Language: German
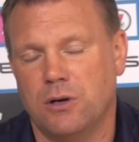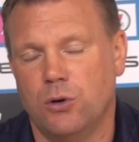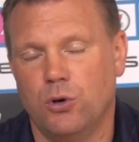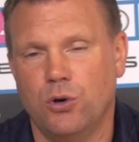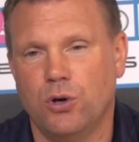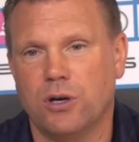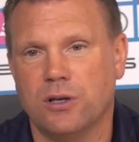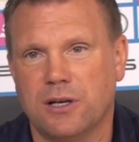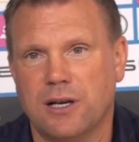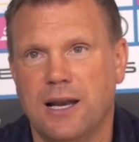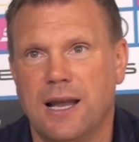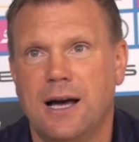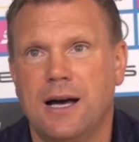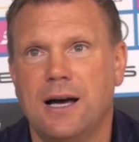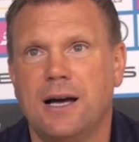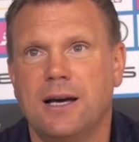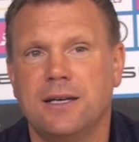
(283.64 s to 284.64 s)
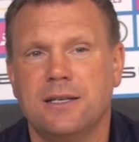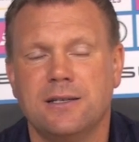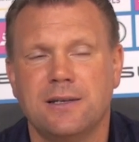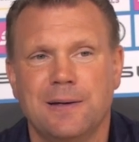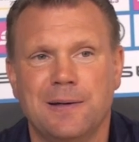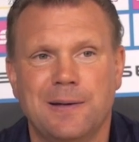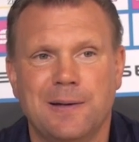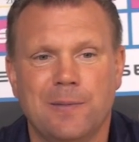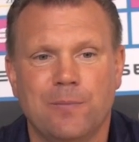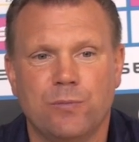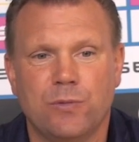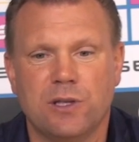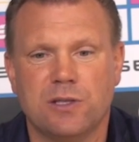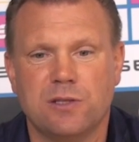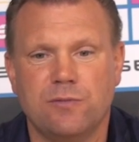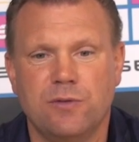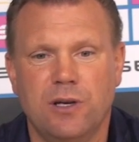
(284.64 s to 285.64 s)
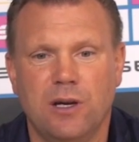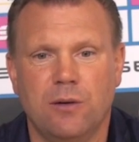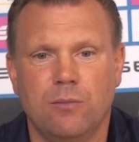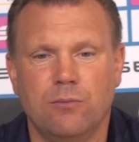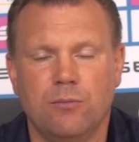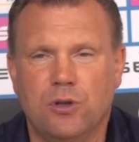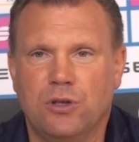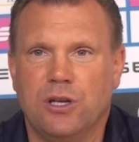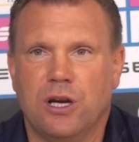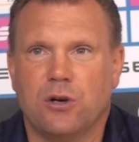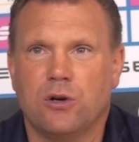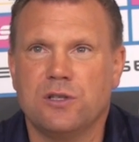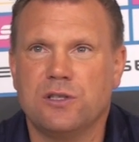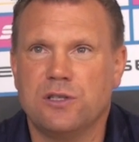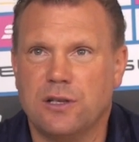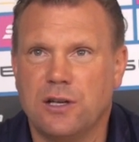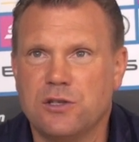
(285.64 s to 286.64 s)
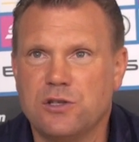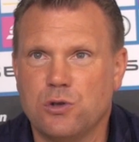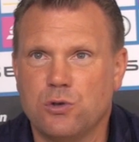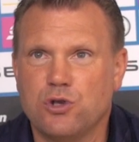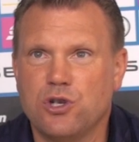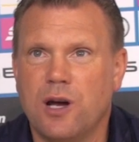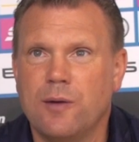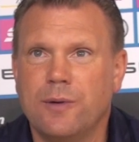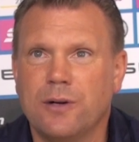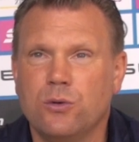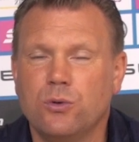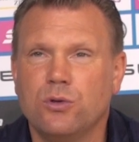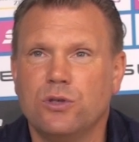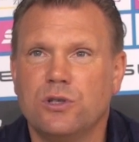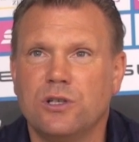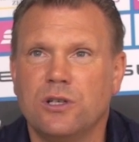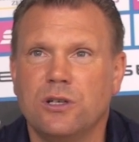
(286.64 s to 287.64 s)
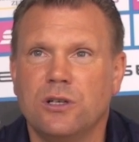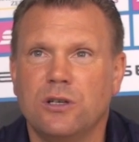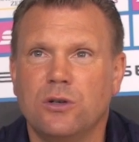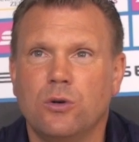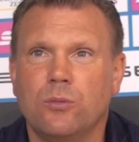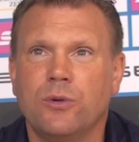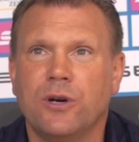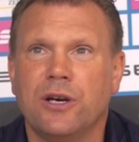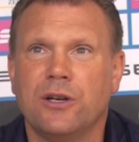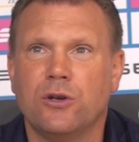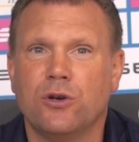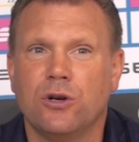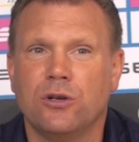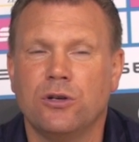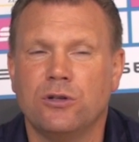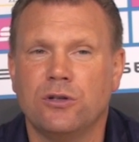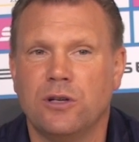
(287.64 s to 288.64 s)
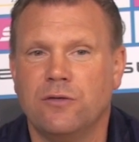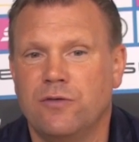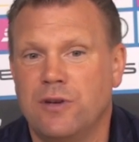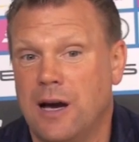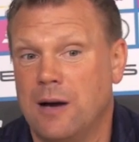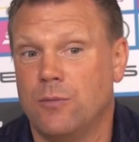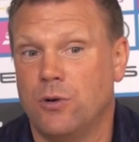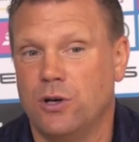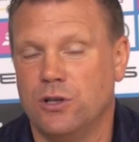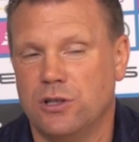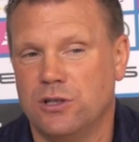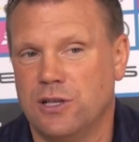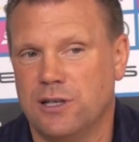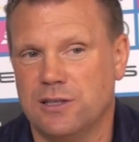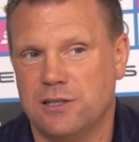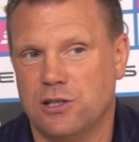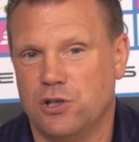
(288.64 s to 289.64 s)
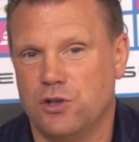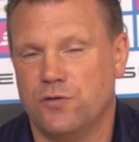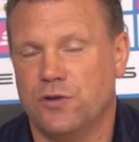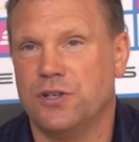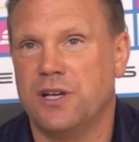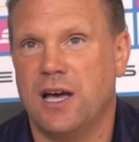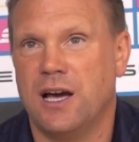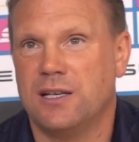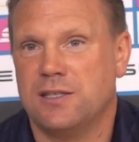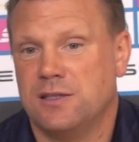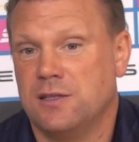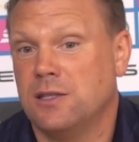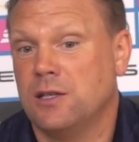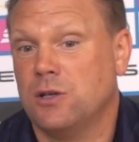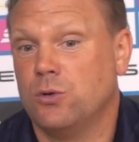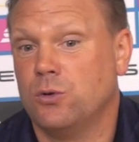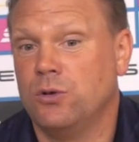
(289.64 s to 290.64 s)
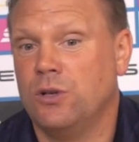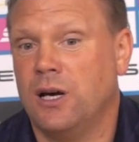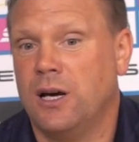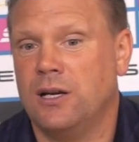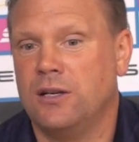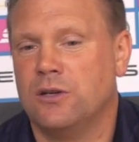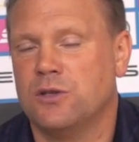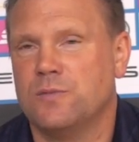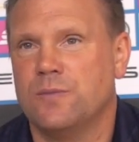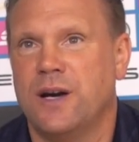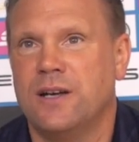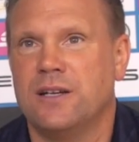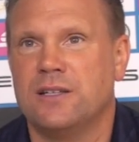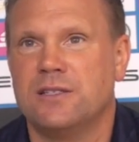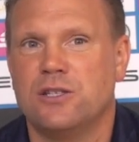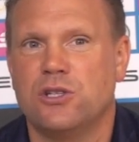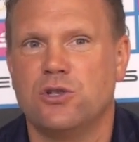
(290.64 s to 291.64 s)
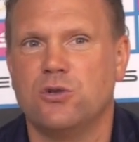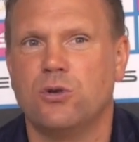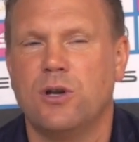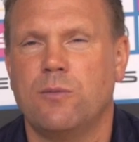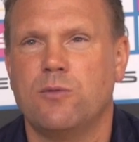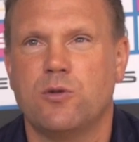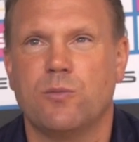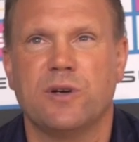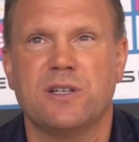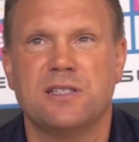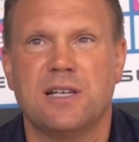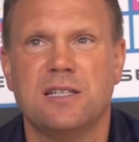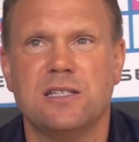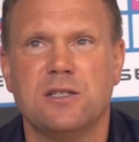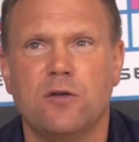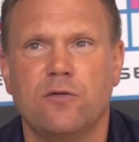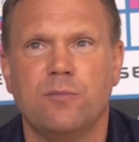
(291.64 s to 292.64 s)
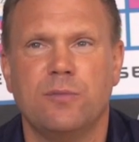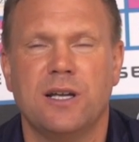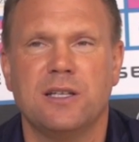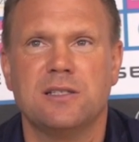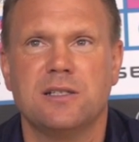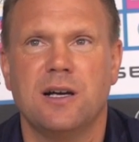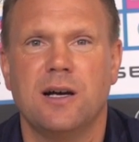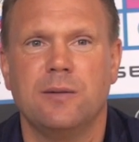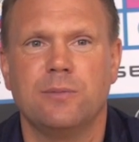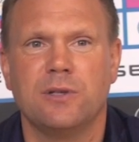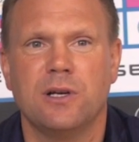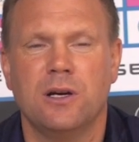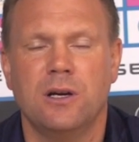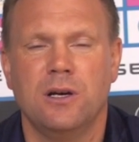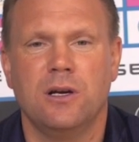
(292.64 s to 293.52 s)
höheren Klarheit, dass wir mit der Konstellation scheinbar gut äh, umgehen können. Denn wir haben heute tatsächlich von der ersten Sekunde an aus meiner Sicht eine unheimliche Präsenz auf dem Platz gehabt.